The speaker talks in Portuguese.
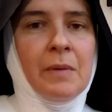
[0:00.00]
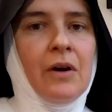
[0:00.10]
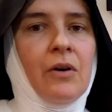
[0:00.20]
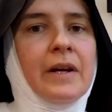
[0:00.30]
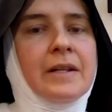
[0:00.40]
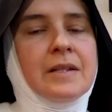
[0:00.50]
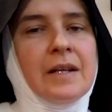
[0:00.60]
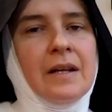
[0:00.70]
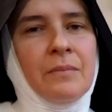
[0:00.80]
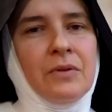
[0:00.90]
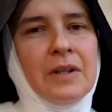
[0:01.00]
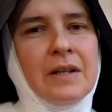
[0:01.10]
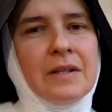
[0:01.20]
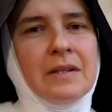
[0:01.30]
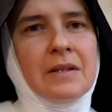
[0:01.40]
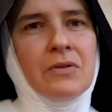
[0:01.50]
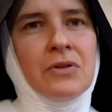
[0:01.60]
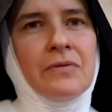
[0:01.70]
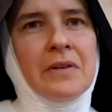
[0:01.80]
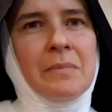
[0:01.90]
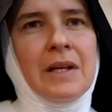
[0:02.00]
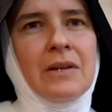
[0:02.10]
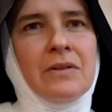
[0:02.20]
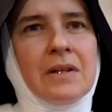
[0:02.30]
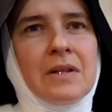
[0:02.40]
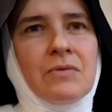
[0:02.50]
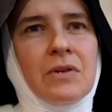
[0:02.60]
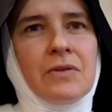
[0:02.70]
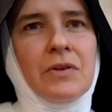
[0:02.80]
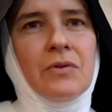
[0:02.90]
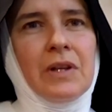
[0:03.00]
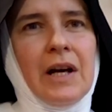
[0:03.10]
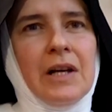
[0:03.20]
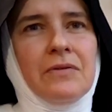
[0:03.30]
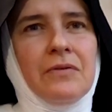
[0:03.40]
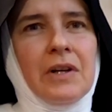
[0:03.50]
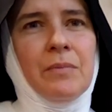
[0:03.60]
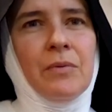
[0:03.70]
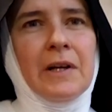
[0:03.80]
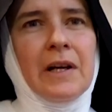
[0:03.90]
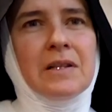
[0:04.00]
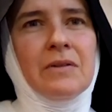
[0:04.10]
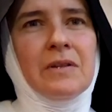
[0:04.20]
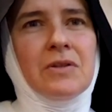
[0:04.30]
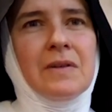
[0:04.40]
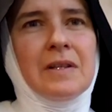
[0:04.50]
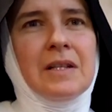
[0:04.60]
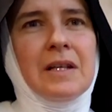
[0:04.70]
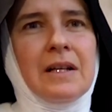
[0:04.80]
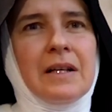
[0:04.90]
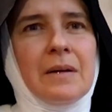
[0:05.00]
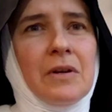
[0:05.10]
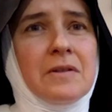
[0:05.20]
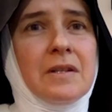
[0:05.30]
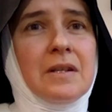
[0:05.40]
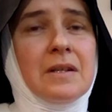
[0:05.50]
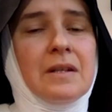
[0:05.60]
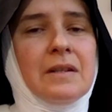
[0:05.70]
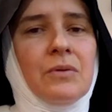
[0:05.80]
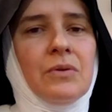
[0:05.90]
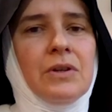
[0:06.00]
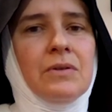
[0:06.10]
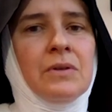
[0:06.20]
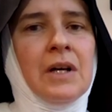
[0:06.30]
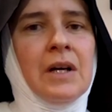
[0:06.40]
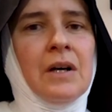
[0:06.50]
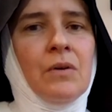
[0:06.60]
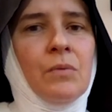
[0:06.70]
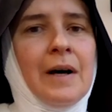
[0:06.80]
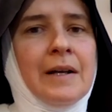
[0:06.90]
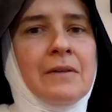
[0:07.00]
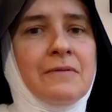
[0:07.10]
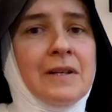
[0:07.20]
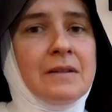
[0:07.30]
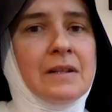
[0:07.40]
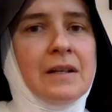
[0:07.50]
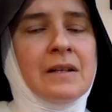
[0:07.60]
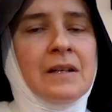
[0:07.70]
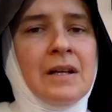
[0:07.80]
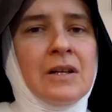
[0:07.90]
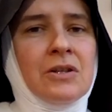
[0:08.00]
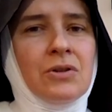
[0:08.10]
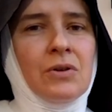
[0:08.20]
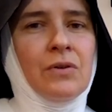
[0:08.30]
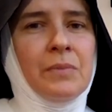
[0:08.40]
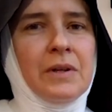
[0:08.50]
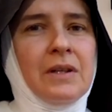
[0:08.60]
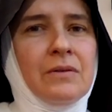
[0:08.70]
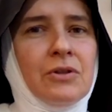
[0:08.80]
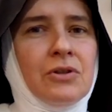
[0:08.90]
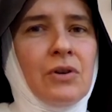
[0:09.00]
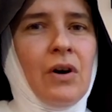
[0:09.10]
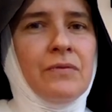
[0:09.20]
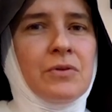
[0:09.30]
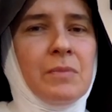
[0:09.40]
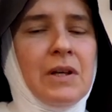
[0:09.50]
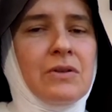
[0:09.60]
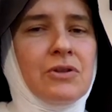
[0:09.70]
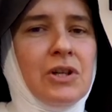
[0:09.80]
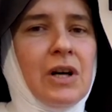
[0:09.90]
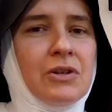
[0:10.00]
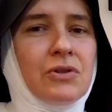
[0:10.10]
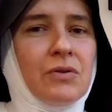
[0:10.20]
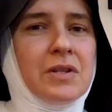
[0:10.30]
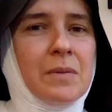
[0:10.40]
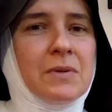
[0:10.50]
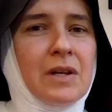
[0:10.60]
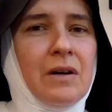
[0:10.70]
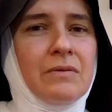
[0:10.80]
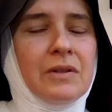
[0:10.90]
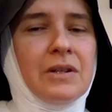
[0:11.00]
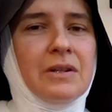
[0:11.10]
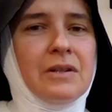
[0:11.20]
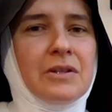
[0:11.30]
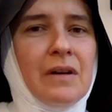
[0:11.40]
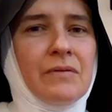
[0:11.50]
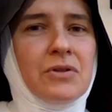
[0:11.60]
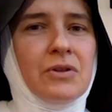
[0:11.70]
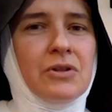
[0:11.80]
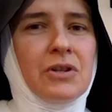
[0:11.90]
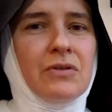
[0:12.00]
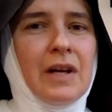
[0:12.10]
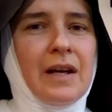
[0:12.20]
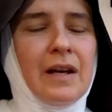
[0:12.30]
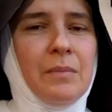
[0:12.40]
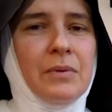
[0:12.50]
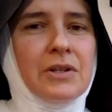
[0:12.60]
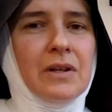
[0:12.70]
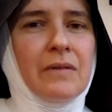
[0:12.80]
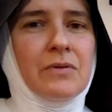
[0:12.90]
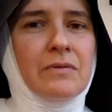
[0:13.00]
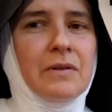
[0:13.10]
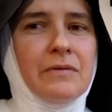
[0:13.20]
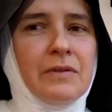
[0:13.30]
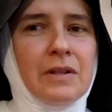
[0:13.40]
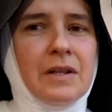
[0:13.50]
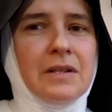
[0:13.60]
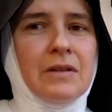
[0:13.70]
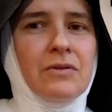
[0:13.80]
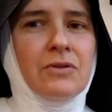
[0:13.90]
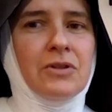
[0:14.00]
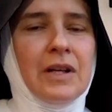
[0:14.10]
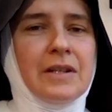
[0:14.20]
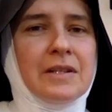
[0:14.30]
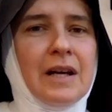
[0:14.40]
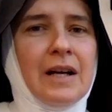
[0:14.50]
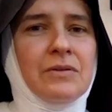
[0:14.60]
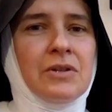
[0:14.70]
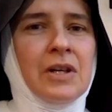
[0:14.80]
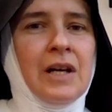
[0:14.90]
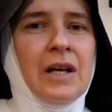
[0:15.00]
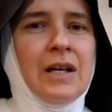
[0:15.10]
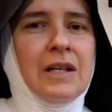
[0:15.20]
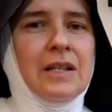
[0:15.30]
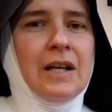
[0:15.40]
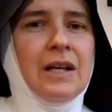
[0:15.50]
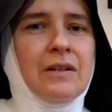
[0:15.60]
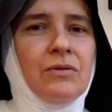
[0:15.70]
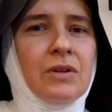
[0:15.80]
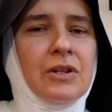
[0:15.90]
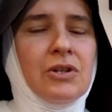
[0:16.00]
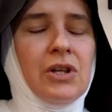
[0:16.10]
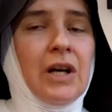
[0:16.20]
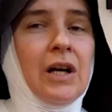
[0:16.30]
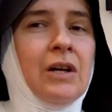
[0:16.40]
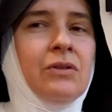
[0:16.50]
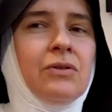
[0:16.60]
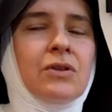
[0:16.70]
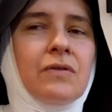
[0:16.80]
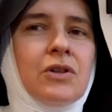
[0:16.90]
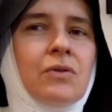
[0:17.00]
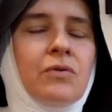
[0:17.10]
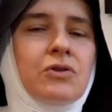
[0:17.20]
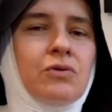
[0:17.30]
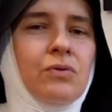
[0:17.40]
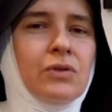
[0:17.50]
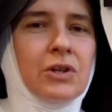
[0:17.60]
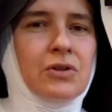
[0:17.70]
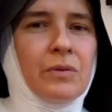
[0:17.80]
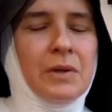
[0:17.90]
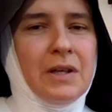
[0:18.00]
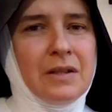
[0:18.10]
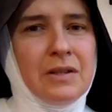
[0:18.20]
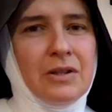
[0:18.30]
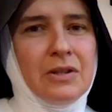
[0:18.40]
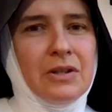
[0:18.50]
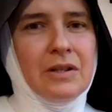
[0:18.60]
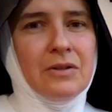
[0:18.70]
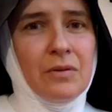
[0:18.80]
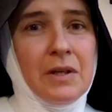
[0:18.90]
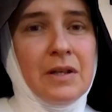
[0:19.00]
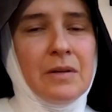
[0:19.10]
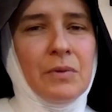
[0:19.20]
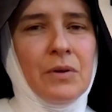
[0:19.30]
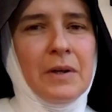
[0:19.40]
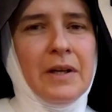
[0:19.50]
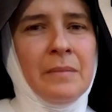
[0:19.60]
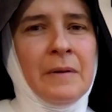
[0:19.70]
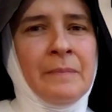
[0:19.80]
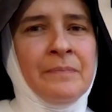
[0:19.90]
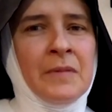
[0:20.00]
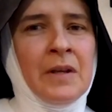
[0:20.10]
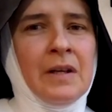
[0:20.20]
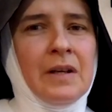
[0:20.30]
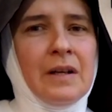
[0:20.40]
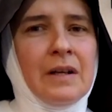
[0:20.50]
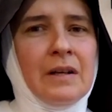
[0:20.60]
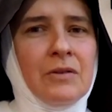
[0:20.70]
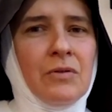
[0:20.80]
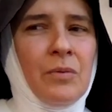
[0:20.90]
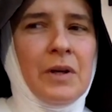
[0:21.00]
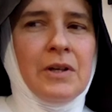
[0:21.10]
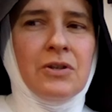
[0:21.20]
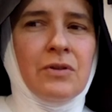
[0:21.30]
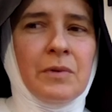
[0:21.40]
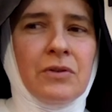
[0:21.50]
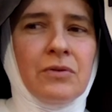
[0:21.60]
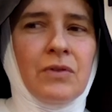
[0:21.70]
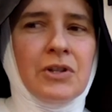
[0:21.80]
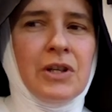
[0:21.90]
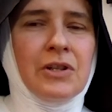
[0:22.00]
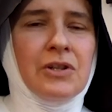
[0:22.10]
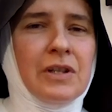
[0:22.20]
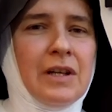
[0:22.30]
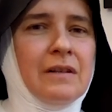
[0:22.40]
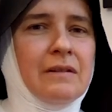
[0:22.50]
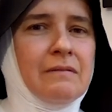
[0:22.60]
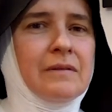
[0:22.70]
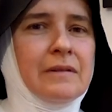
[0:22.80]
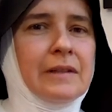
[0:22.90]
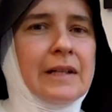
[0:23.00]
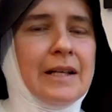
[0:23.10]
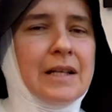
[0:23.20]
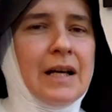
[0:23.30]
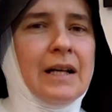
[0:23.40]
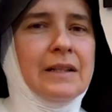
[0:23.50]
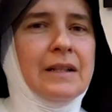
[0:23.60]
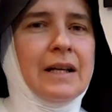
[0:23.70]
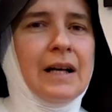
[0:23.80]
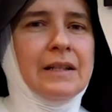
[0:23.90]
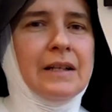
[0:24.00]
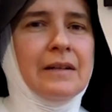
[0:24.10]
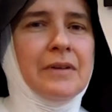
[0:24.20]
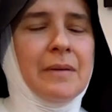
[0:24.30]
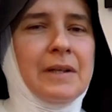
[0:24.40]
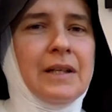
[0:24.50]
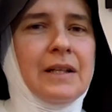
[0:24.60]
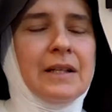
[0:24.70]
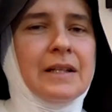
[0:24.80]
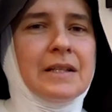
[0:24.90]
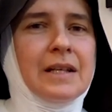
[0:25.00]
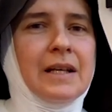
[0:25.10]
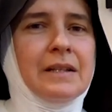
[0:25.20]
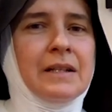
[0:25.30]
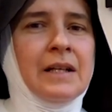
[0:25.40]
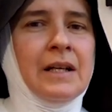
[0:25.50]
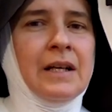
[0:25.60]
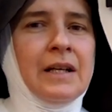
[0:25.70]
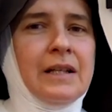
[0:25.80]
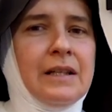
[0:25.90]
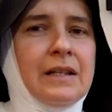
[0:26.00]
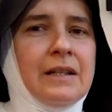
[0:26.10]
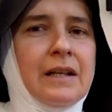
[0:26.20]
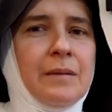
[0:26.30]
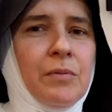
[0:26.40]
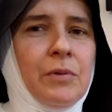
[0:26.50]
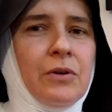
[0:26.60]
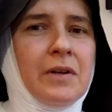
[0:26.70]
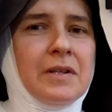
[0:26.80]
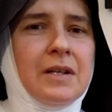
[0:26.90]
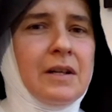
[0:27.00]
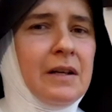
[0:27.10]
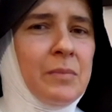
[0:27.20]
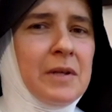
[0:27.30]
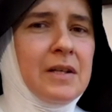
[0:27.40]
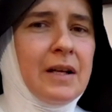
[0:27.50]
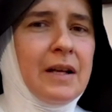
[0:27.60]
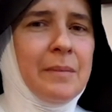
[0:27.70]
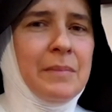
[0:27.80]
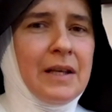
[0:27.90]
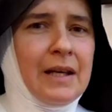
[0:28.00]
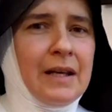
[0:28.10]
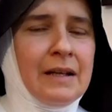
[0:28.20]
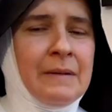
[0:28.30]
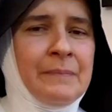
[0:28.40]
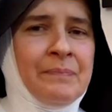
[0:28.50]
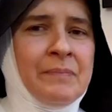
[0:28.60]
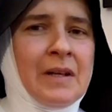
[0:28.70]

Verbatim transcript: o maior exemplo desse seu sofrimento, dessa sua dificuldade, foi a publicação da sua encíclica em 1968, Humane Vitae, sobre os novos meios de anticoncepção que estavam surgindo na época, estavam, enfim, né, sendo industrializados e ele, durante anos, fez consultas sobre, esses, sobre esse problema, uh, naturalmente, sobretudo a gente né, casada, ligada à família e etc. E ele publicou encíclica, uma encíclica pequena,